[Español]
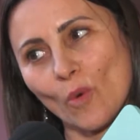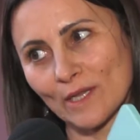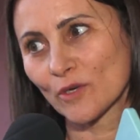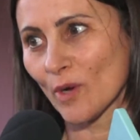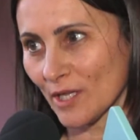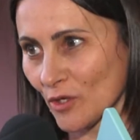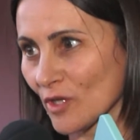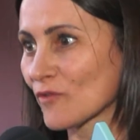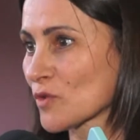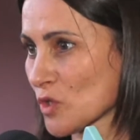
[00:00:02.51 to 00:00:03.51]
cuatro
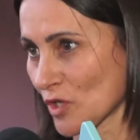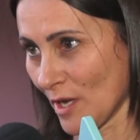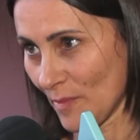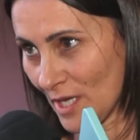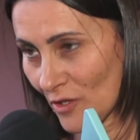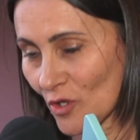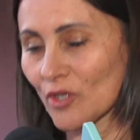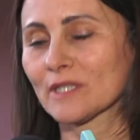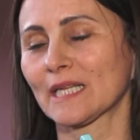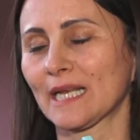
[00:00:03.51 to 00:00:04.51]
años de
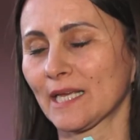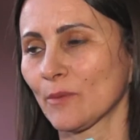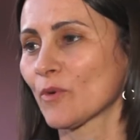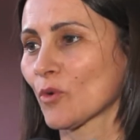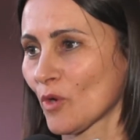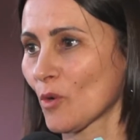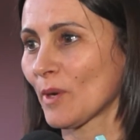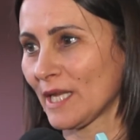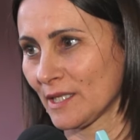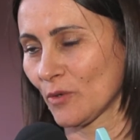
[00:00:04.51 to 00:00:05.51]
funcionamiento del equipo de cuidados
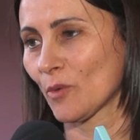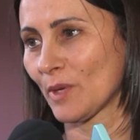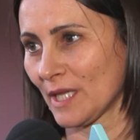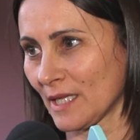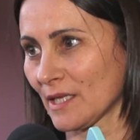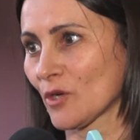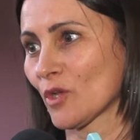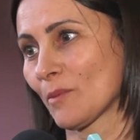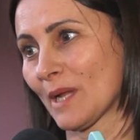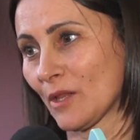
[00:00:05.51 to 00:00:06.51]
paliativos
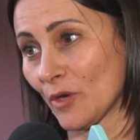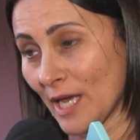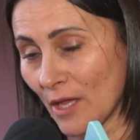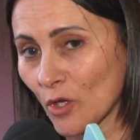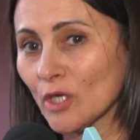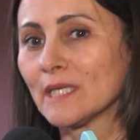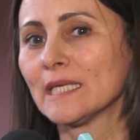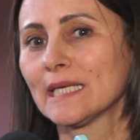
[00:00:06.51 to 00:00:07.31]
pediátricos de Maldonado,